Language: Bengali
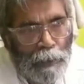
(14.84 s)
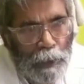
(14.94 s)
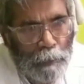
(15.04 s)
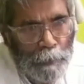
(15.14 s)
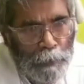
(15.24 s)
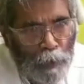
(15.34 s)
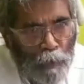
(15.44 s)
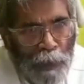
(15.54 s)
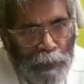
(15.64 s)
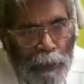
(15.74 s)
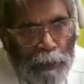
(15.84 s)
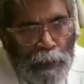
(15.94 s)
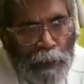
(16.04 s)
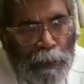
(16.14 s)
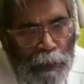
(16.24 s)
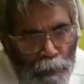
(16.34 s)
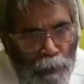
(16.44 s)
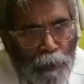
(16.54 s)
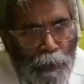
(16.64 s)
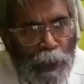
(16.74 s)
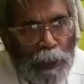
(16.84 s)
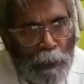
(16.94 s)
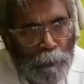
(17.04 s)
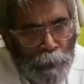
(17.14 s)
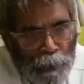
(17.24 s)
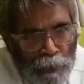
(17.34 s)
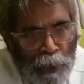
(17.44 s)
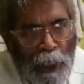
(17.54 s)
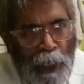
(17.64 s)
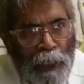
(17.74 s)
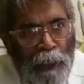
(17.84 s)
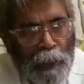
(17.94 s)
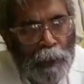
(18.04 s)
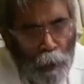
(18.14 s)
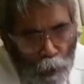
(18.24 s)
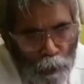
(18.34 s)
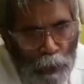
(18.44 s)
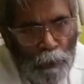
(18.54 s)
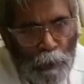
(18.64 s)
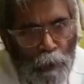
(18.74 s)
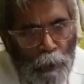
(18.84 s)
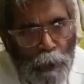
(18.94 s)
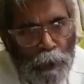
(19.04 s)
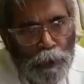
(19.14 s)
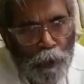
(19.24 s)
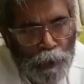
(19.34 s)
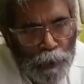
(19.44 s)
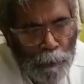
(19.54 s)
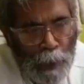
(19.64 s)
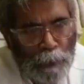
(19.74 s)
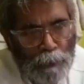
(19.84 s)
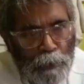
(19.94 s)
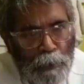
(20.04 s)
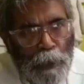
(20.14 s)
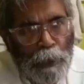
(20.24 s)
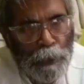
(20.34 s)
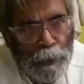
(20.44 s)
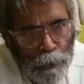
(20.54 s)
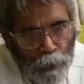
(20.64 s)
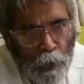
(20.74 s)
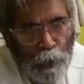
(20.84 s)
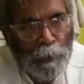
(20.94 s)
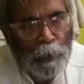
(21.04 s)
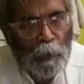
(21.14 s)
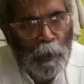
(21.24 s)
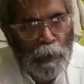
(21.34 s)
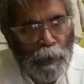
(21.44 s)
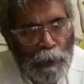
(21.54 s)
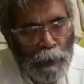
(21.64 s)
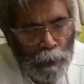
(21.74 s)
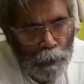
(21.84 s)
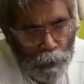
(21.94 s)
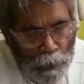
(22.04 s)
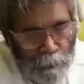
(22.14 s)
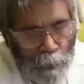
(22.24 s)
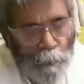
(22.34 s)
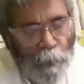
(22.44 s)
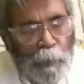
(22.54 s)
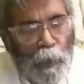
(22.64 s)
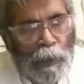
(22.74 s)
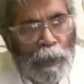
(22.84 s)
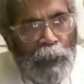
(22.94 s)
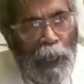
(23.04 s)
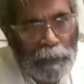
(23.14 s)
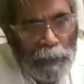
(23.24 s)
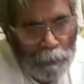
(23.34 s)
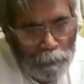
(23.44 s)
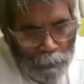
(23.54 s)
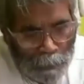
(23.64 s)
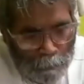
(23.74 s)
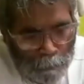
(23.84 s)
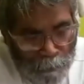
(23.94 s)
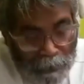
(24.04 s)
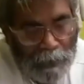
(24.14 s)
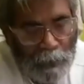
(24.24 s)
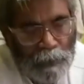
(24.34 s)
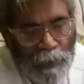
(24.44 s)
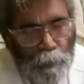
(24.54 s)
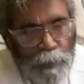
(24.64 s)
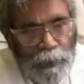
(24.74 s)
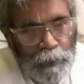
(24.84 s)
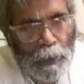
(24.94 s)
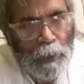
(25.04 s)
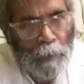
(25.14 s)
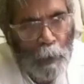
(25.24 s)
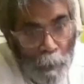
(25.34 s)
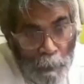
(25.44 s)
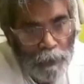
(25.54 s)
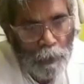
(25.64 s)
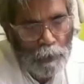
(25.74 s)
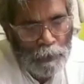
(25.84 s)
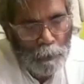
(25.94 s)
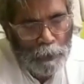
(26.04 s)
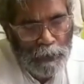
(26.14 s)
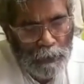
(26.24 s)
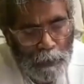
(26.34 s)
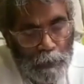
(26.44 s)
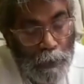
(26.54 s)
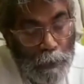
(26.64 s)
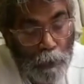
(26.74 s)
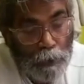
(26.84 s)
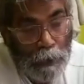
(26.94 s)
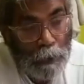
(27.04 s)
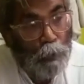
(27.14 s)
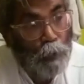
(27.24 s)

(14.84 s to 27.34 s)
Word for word: এই ভিডিও ভাইরালকে কেন্দ্র করে একটা মিথ্যা রটনা করল যে অজিত মাহাতো হিন্দু ধর্মের উপর হিন্দু দেবদেবীর উপর একটা মানে মিথ্যা কথা বলেছে বা অপমানজনক কথা বলেছে এই কথাটা